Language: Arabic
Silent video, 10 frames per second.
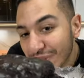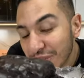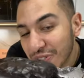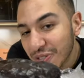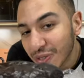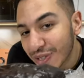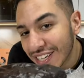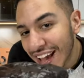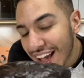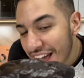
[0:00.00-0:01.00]
بصوا
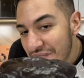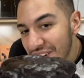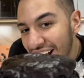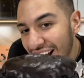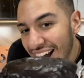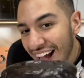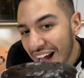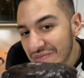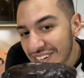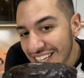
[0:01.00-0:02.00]
يا جماعه
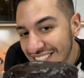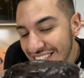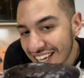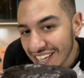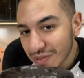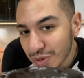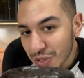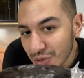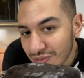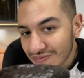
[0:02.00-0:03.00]
عامله ازاي بصوا